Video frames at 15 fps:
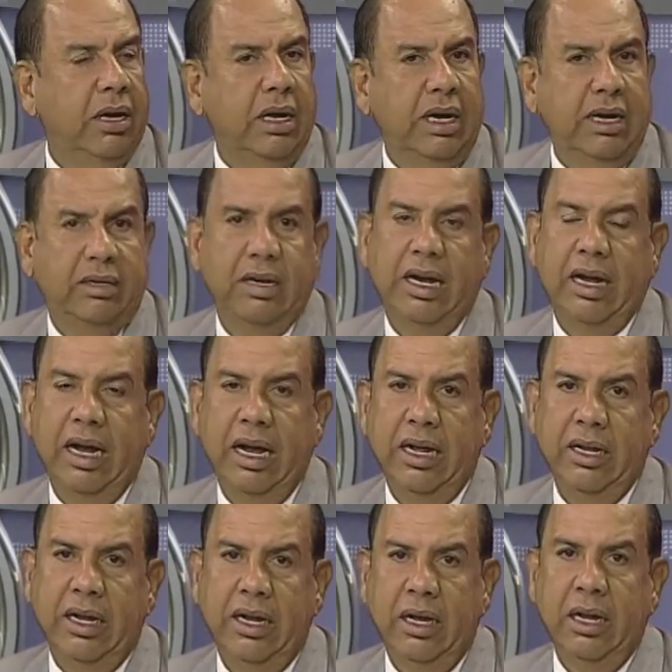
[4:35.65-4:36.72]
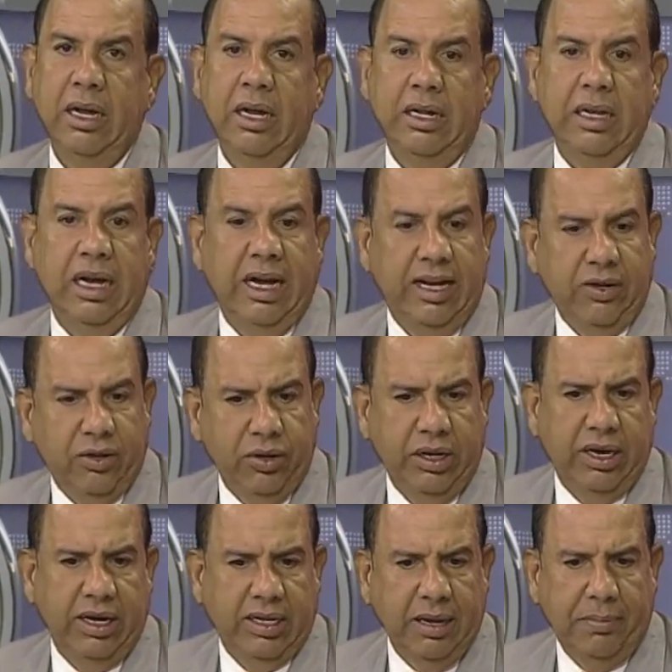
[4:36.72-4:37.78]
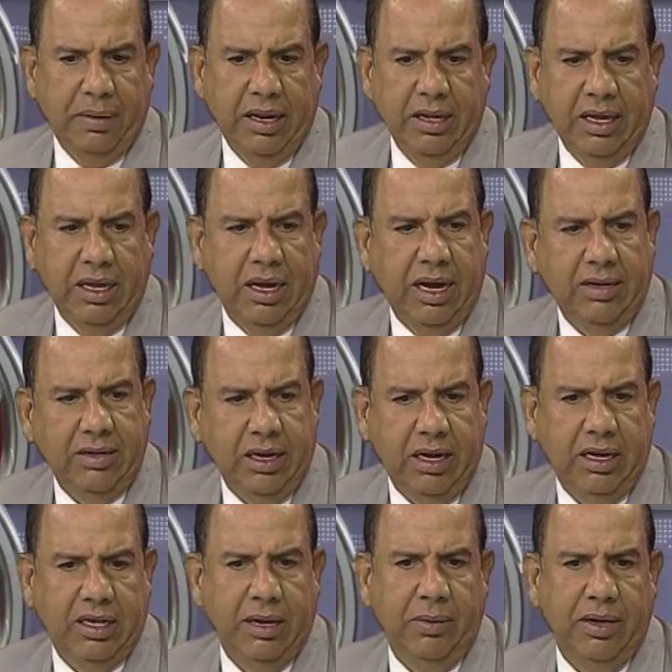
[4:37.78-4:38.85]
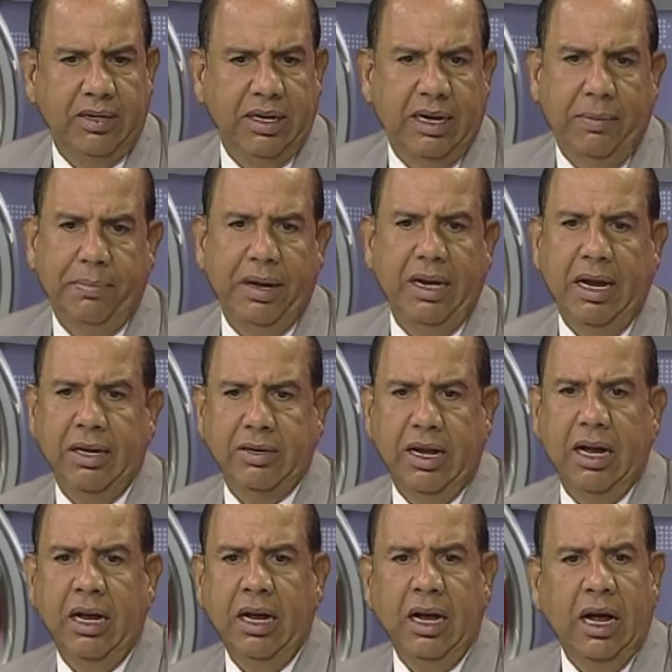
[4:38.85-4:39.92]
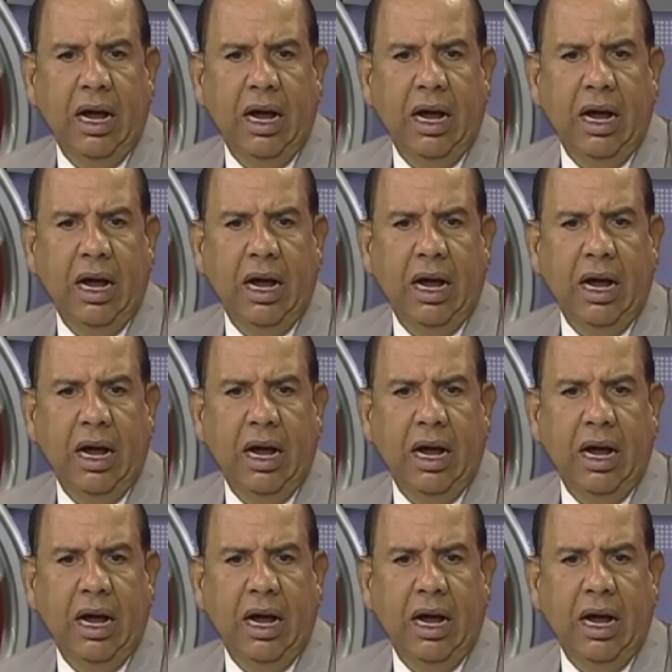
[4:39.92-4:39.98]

y se queje de, esto, de que esta planta de gas se quiere establecer apenas a,